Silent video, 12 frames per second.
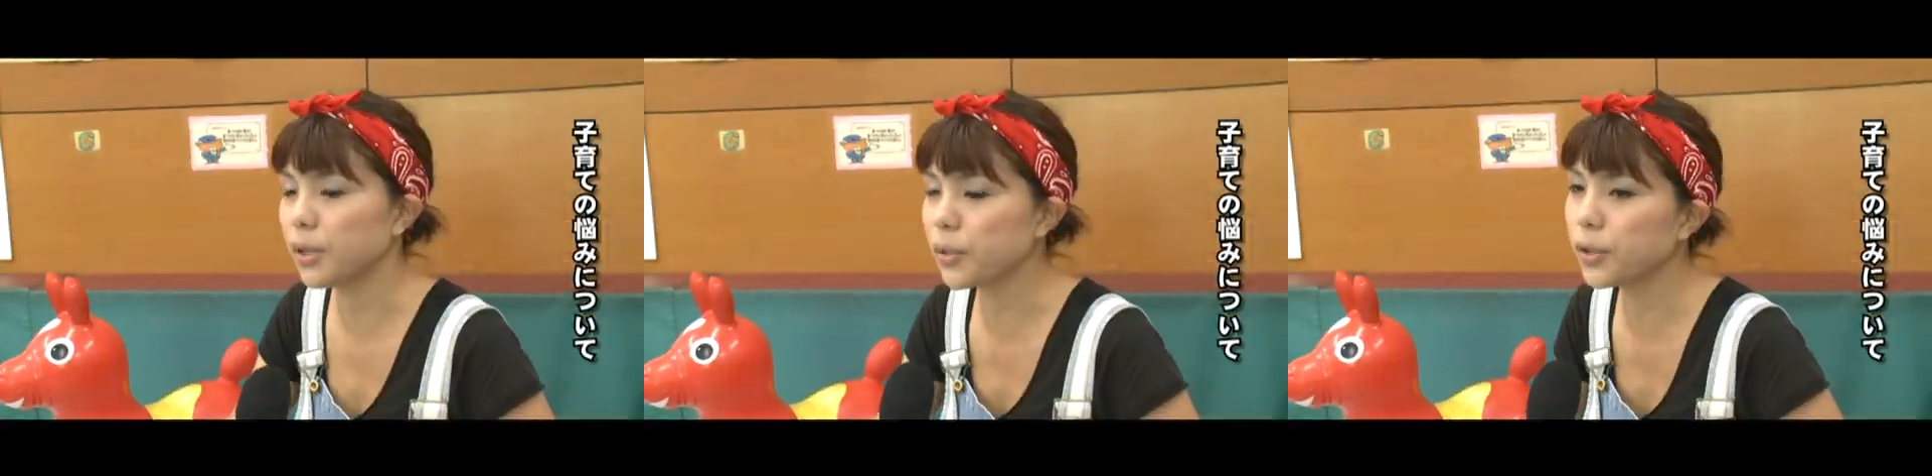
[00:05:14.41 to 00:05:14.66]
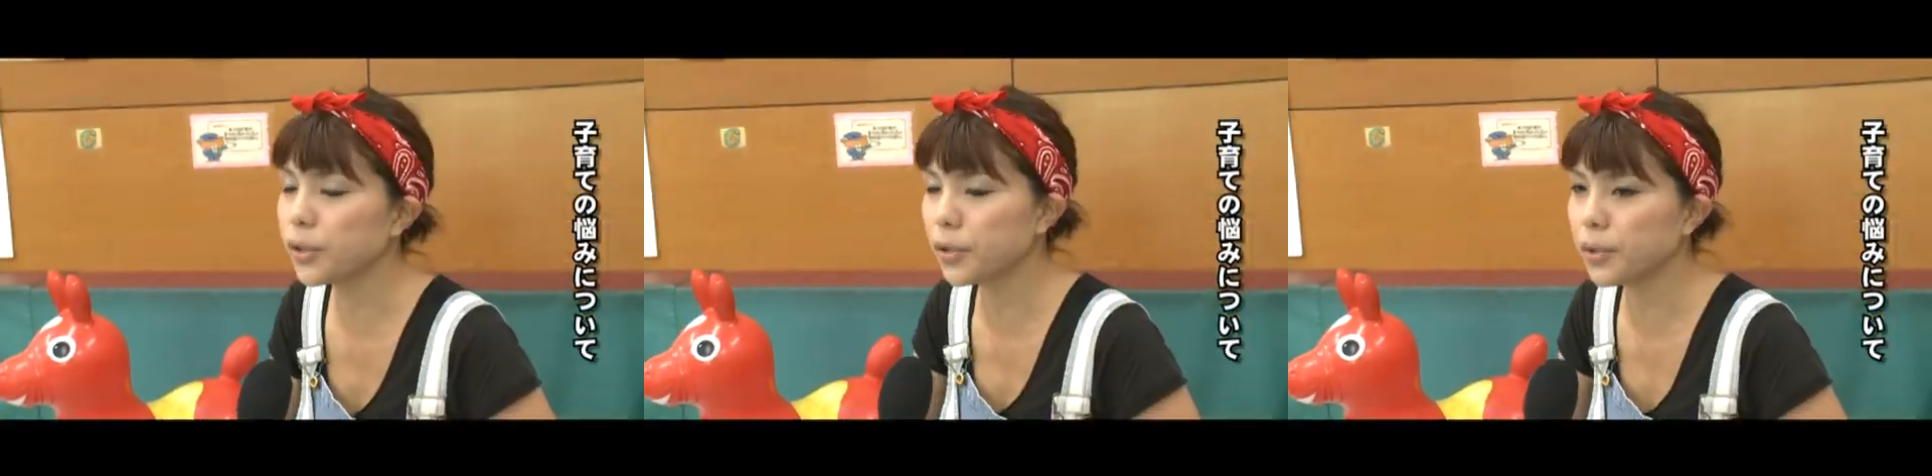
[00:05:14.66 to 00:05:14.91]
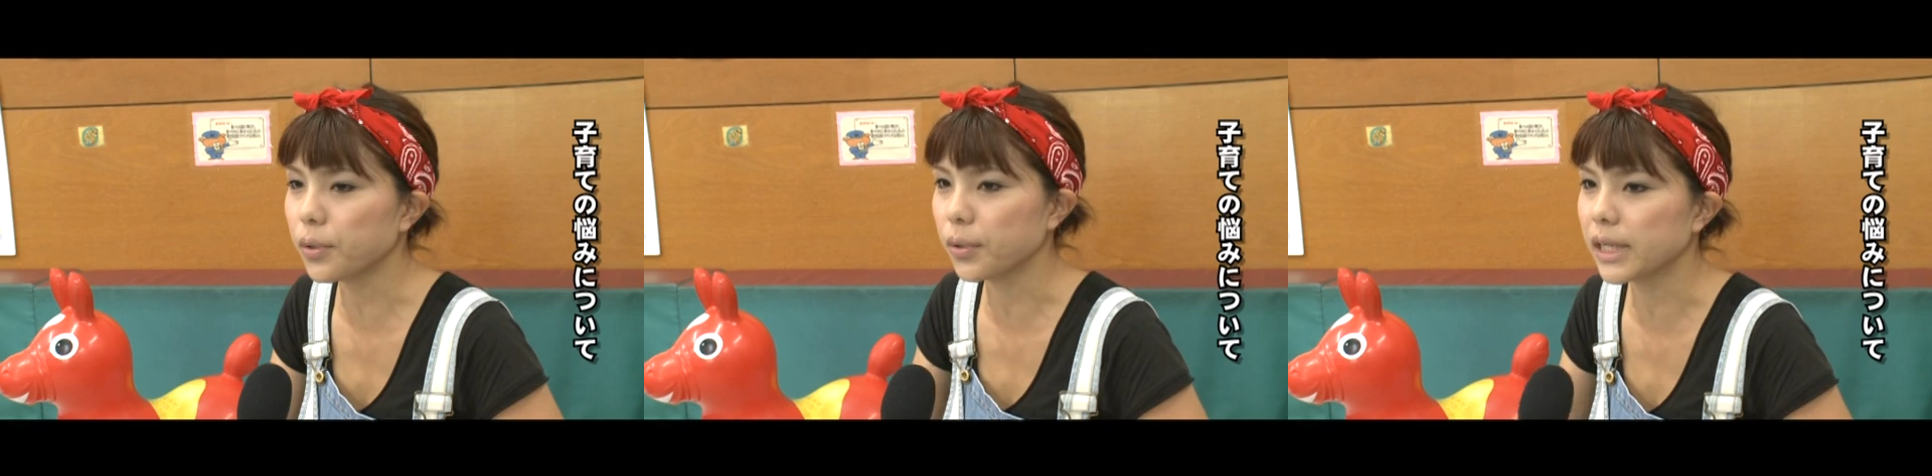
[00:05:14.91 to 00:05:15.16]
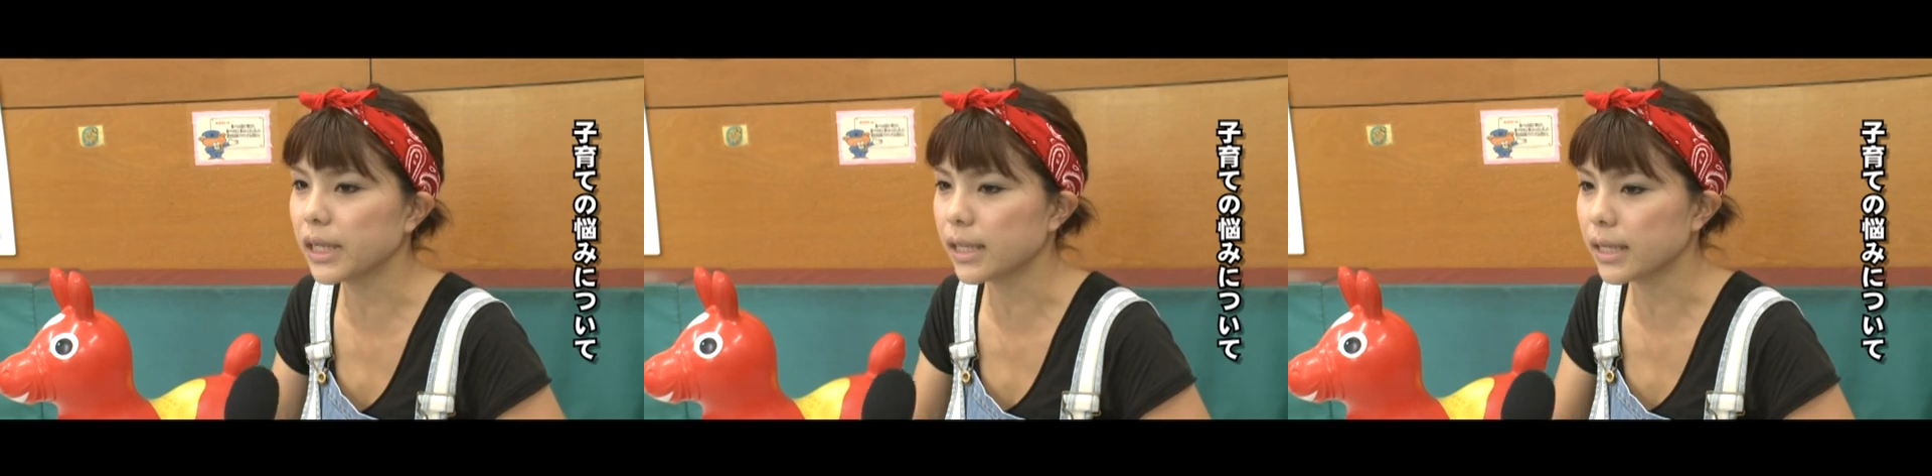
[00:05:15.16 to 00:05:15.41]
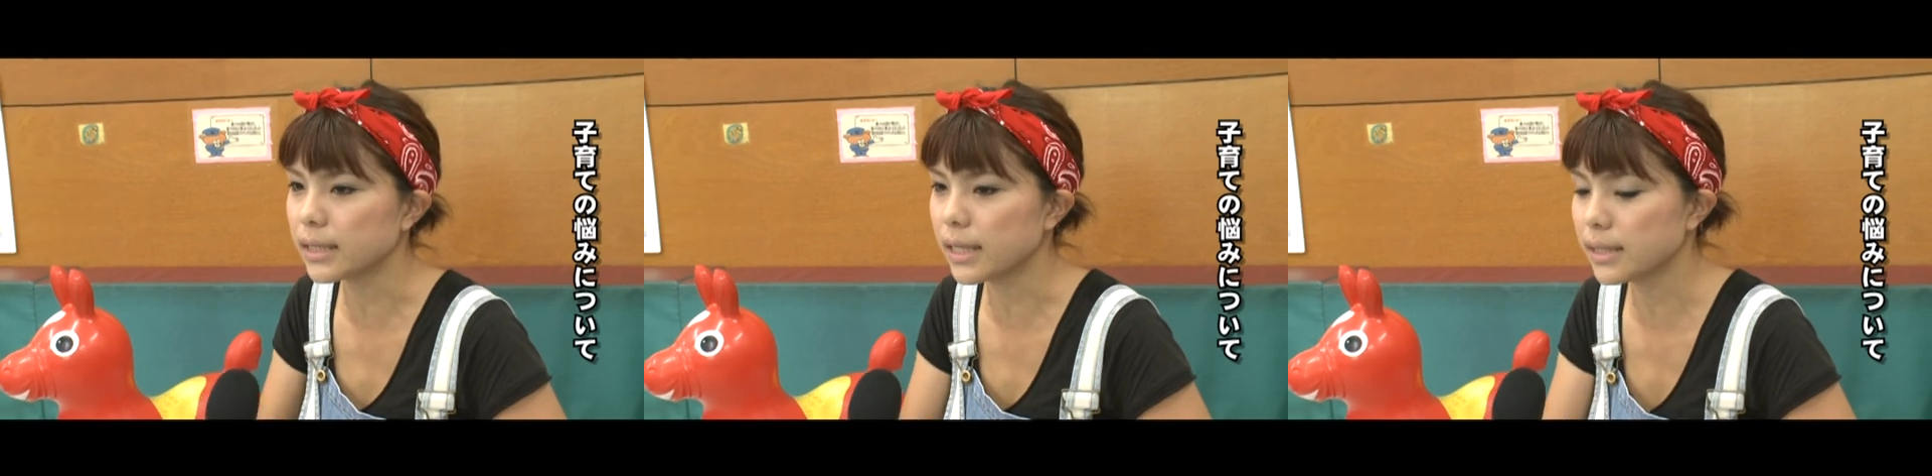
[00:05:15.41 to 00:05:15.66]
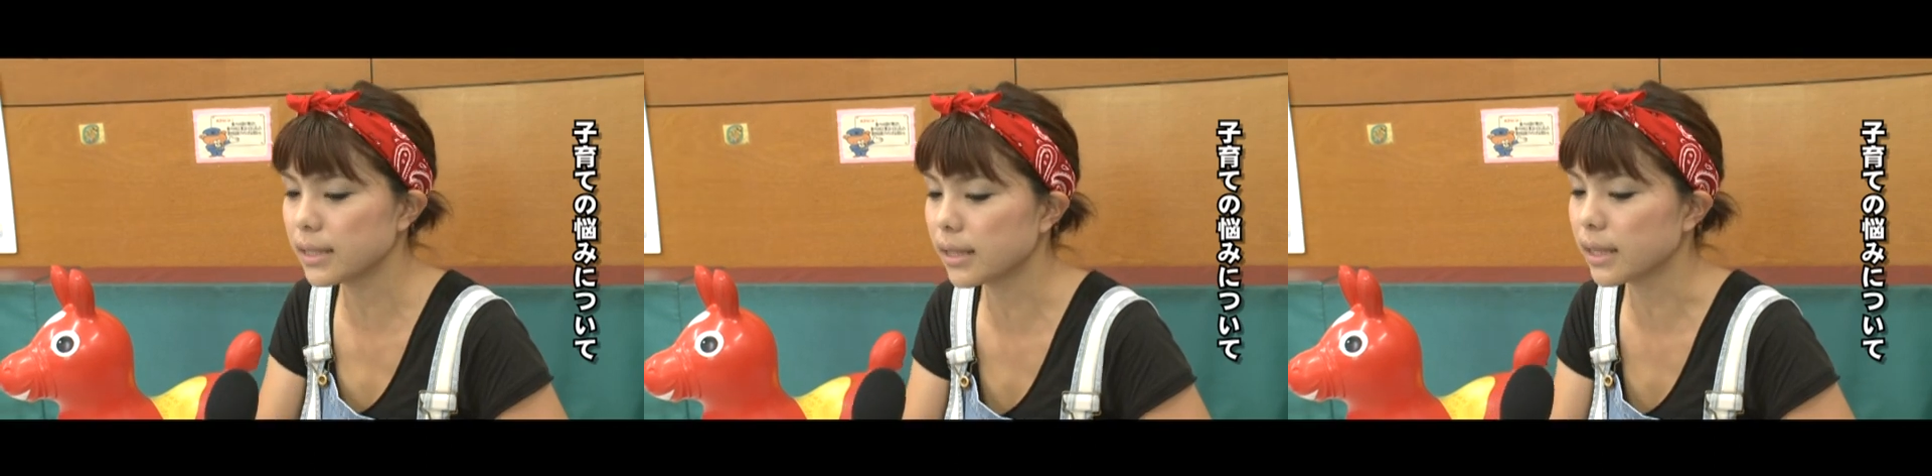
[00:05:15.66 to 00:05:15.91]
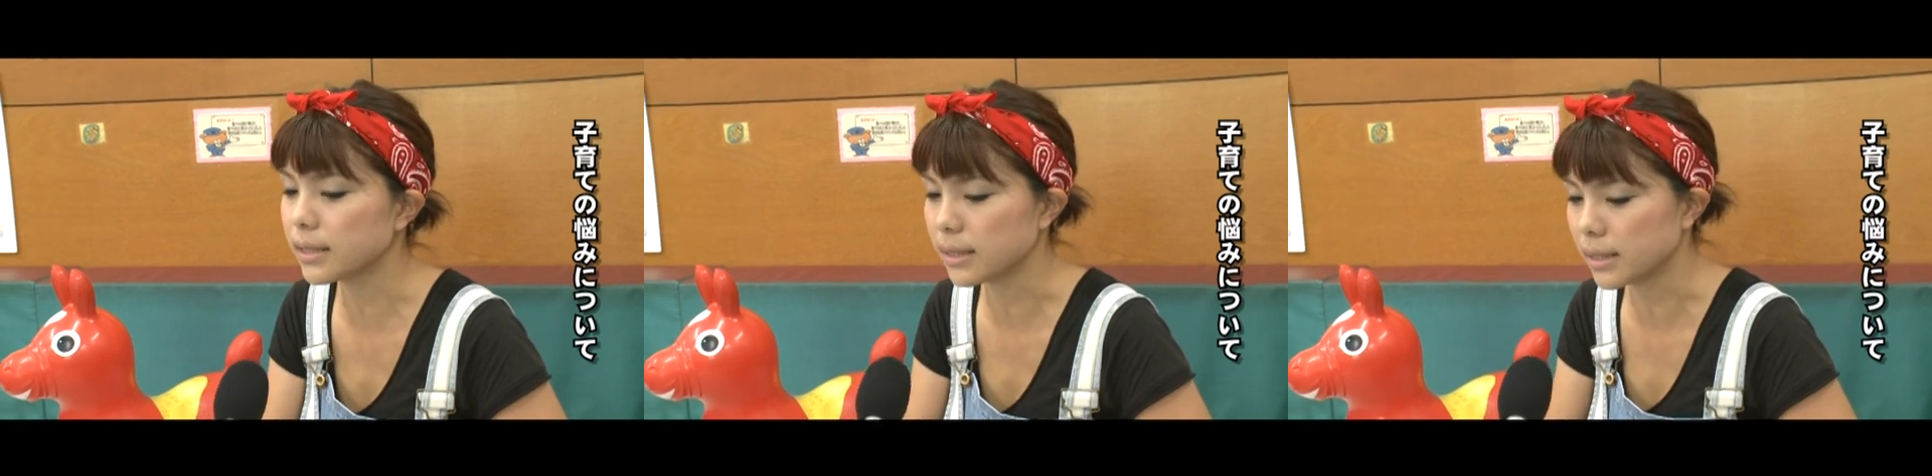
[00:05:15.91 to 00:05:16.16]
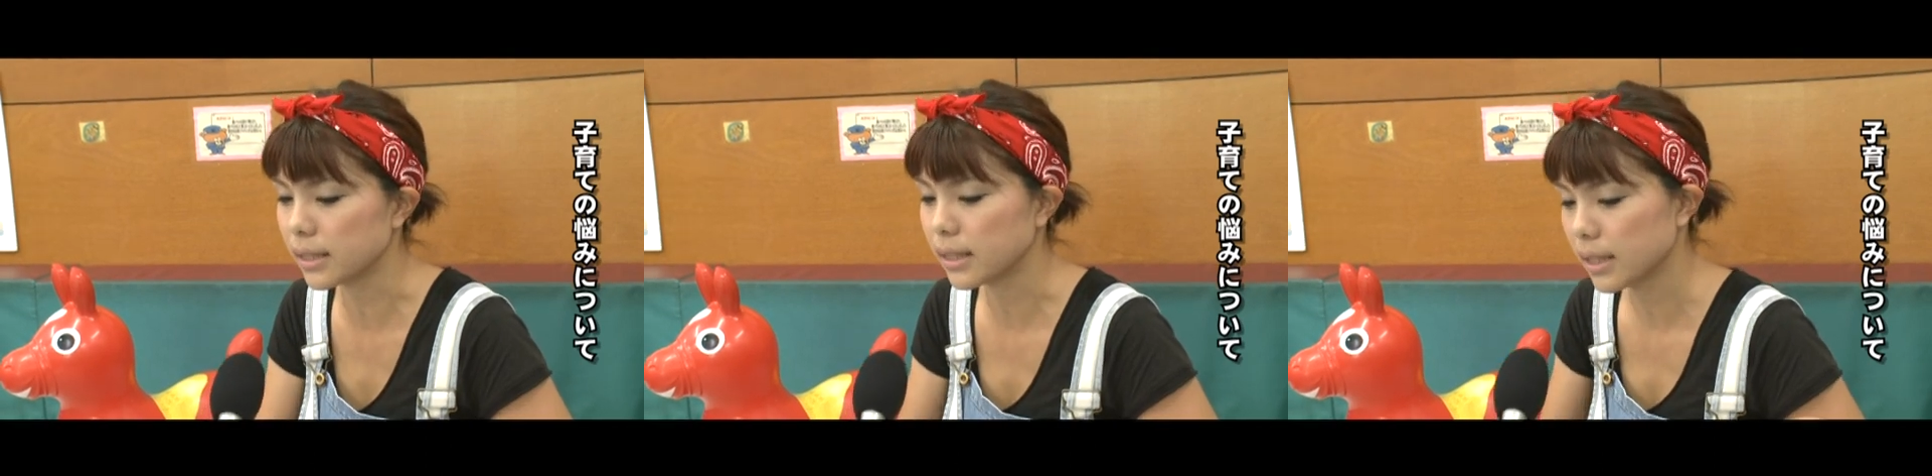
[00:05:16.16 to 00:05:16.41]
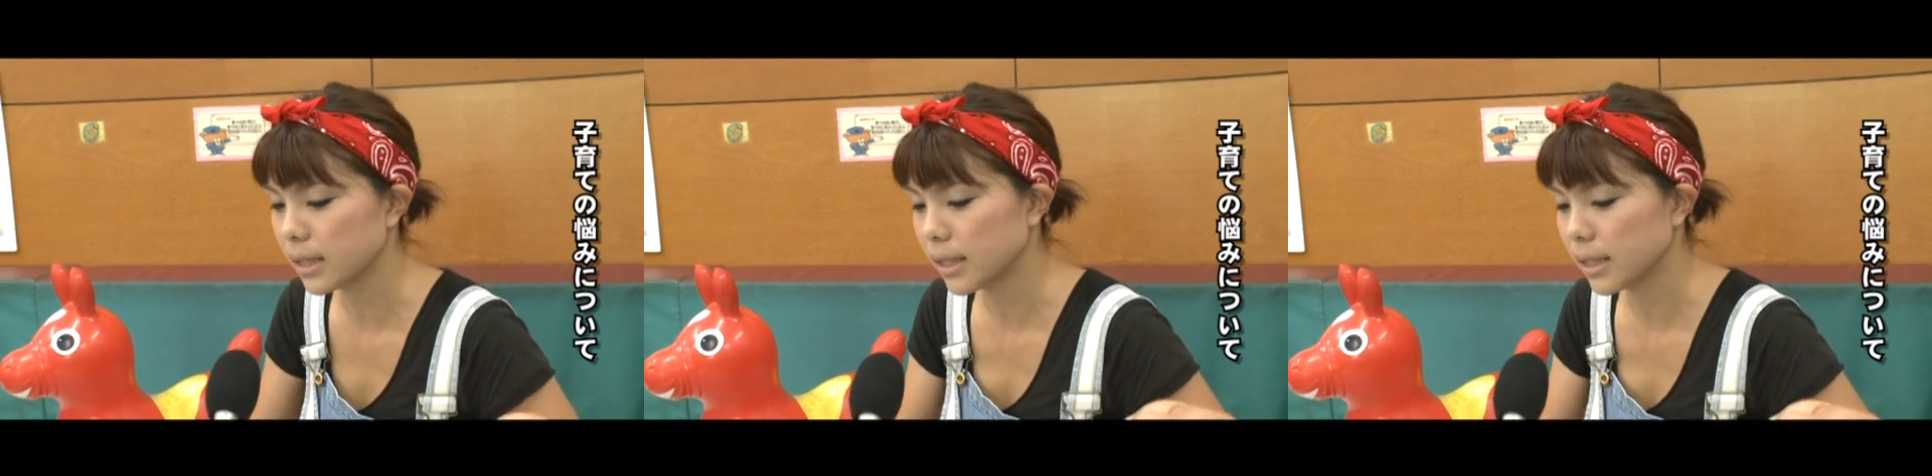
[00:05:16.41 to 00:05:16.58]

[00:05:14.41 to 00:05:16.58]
まあこういうところに来て先生たちに